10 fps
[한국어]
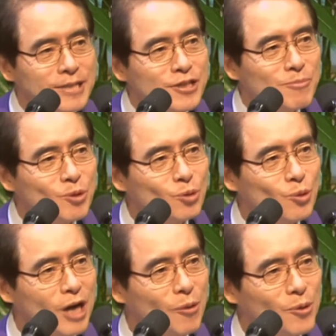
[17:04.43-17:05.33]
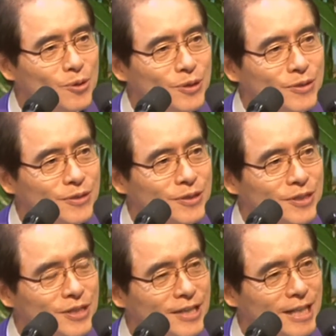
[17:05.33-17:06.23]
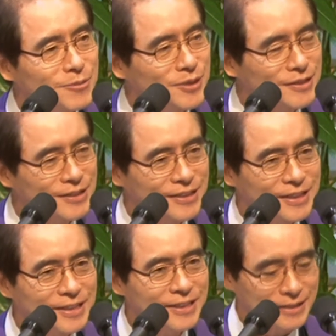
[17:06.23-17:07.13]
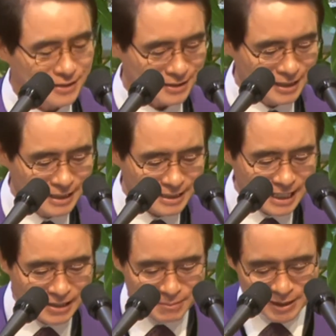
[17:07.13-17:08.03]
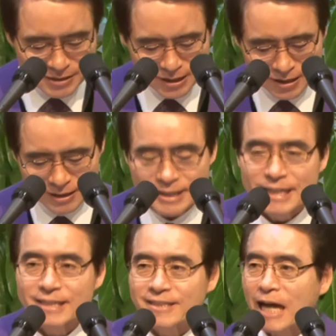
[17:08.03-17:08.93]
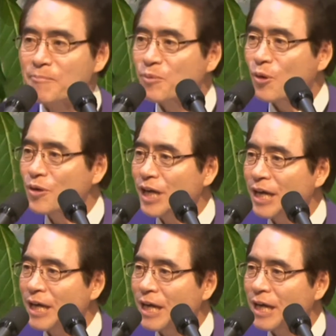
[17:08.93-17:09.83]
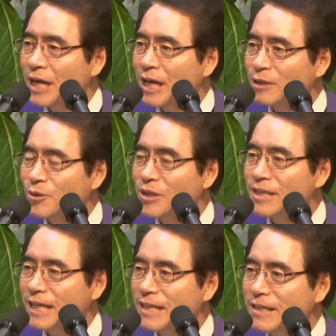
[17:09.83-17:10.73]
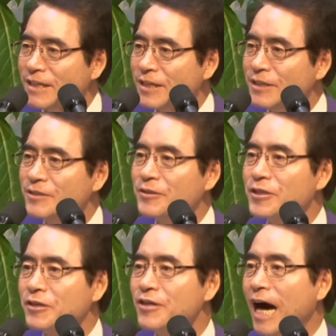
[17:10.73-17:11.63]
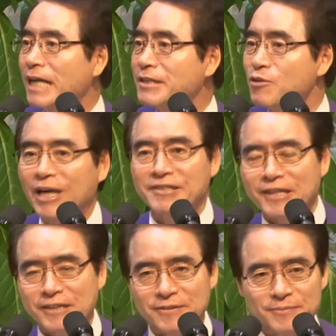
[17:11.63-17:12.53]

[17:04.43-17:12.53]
집으로 돌아올 것을 기다리고 있는 거예요. 자 그러면서 참고 계속 기다리는 거예요. 그 드디어 그 아들이 왔어요.